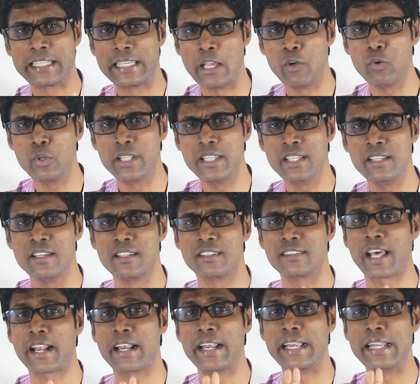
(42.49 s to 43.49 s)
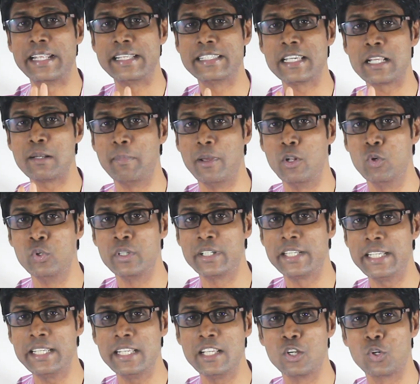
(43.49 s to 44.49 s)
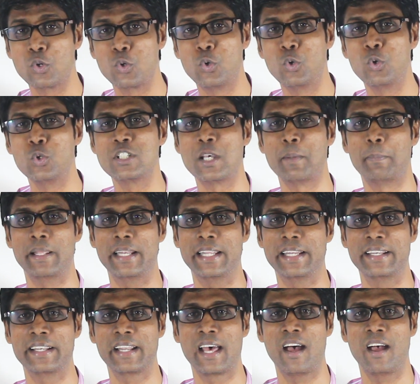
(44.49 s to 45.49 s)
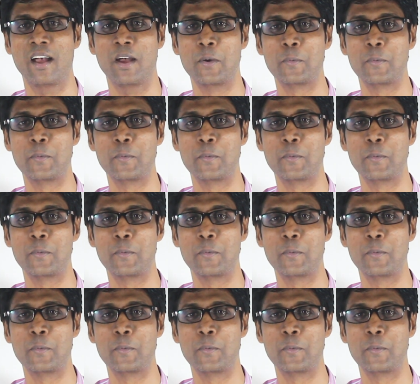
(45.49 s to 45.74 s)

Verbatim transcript: কেউই তার নিজের বেলুনটি খুঁজে পেলেন না